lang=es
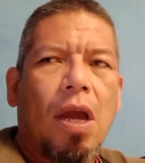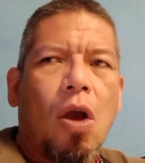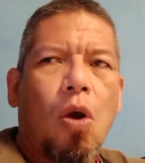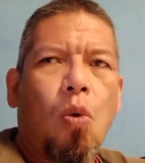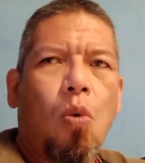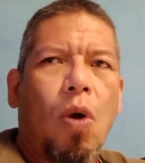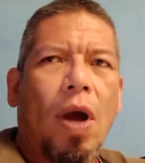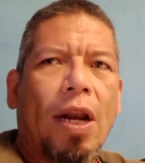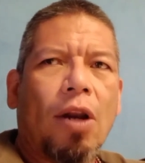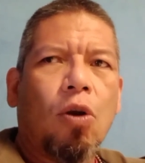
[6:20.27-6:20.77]

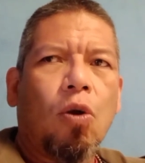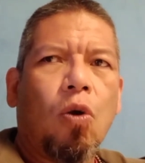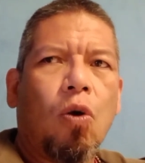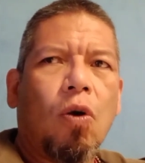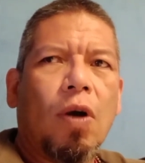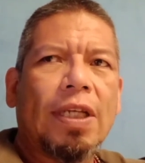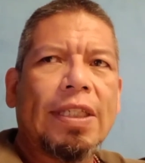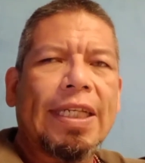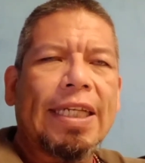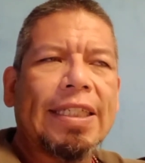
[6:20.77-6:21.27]

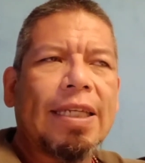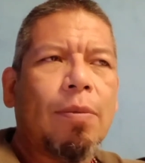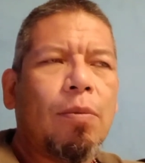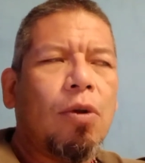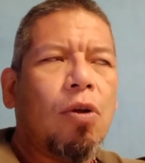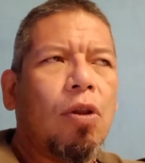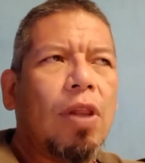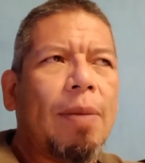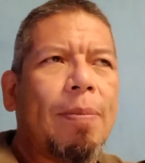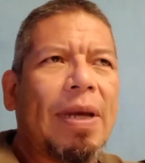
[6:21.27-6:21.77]
Cuando está
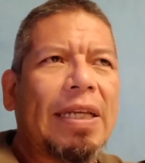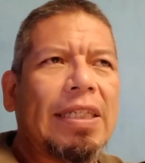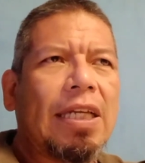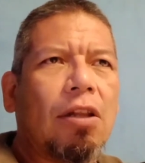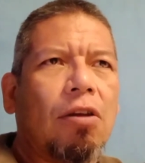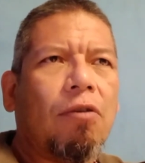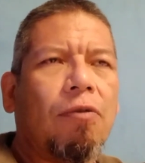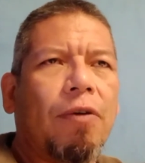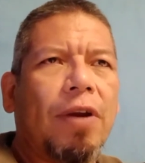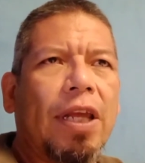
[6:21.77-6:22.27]
haciendo
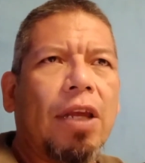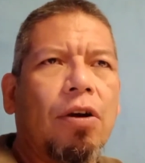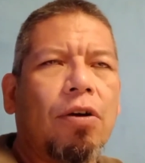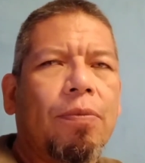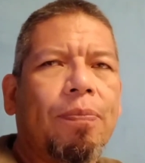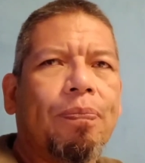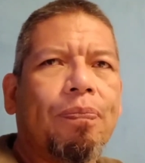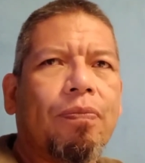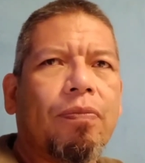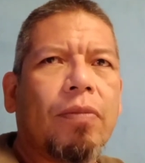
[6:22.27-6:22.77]
demasiado
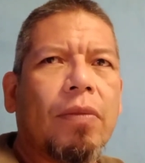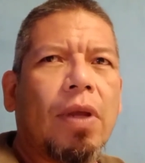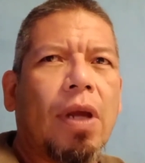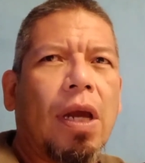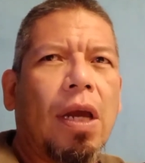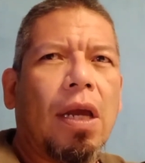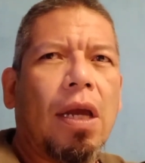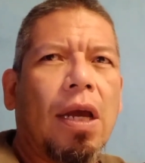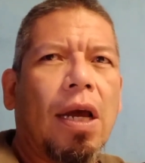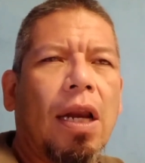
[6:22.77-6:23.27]
frío,
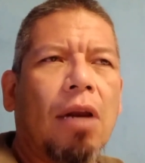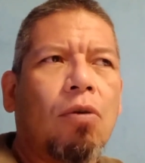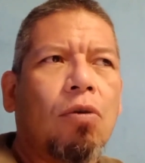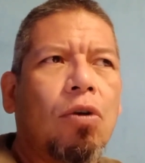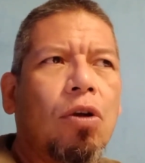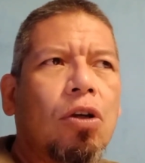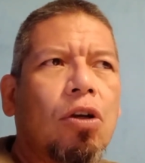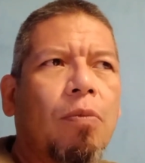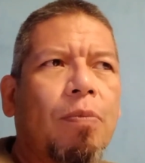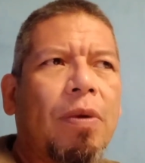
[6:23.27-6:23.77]
eh,
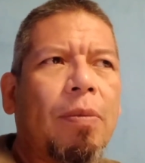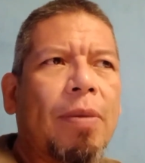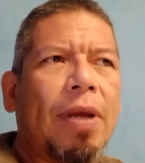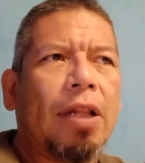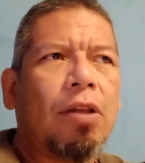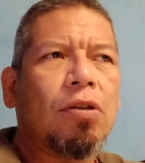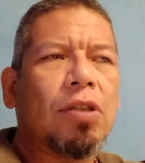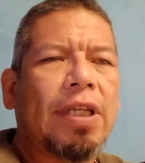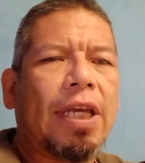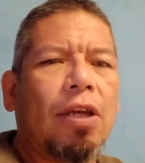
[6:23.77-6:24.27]
algunos
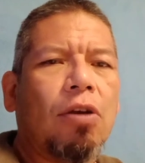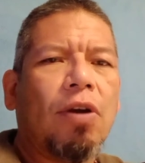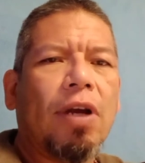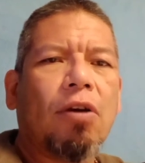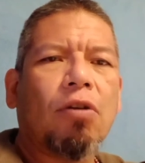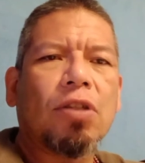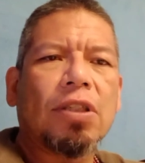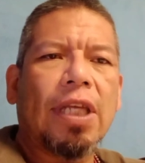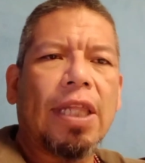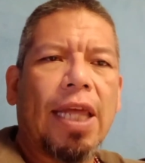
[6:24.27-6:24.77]
rompimientos que yo he
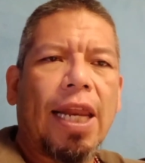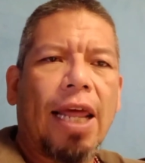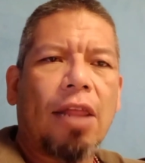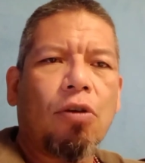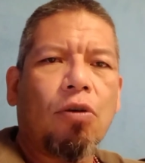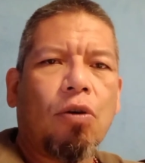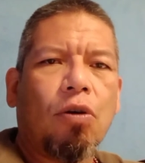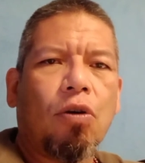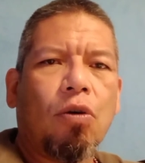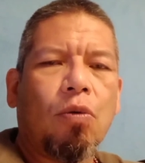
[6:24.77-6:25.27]

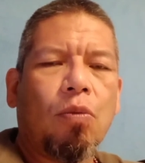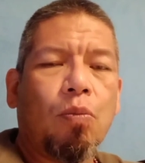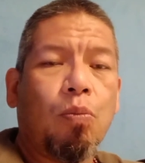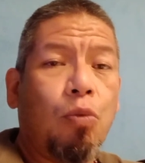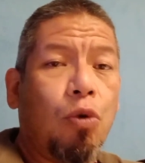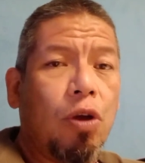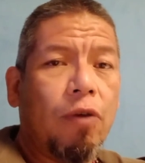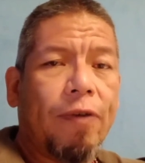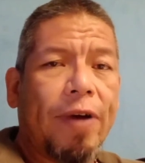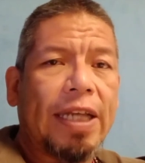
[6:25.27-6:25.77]
considerado
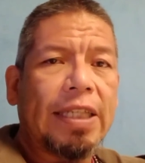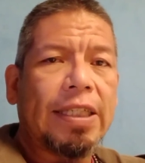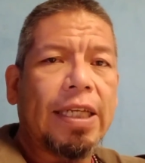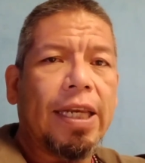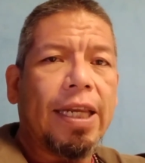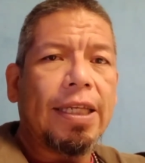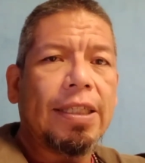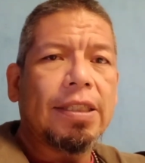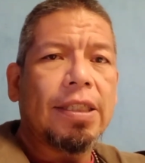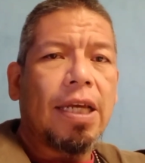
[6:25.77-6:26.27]
muy
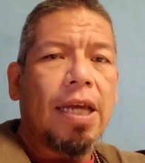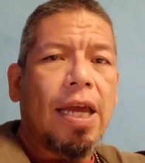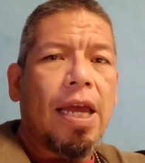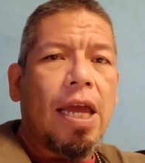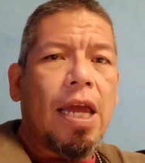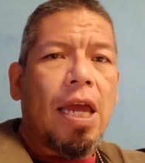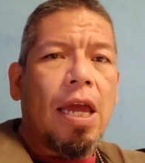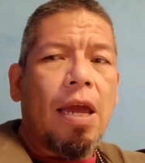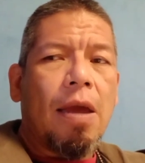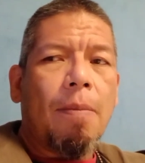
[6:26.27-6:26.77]
fáciles
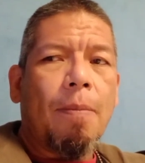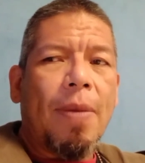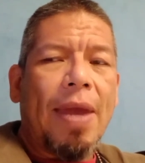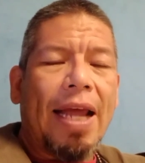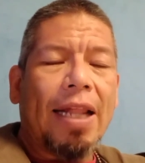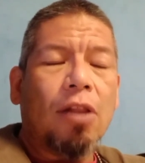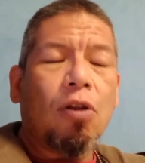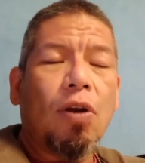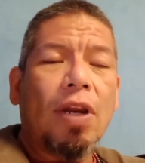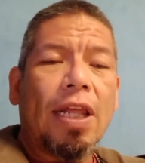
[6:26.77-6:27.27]
me
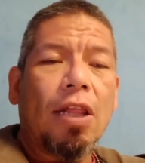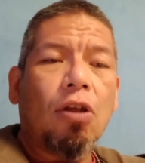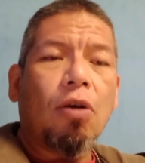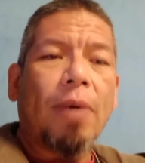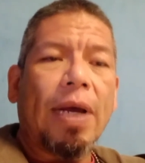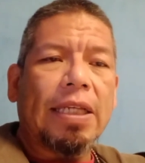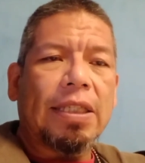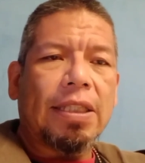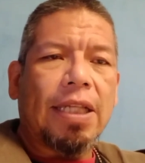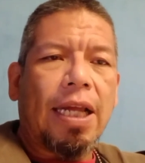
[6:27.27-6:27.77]
han dolido
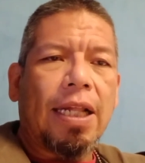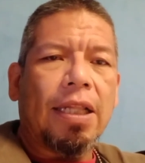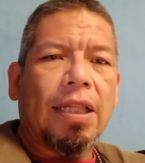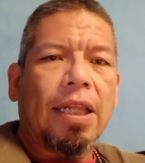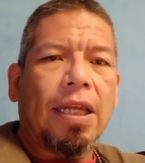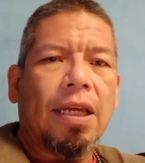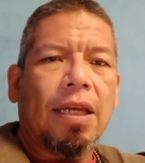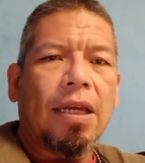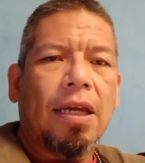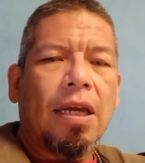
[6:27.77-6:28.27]

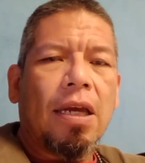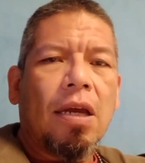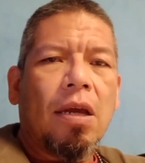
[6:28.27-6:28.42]
bastante,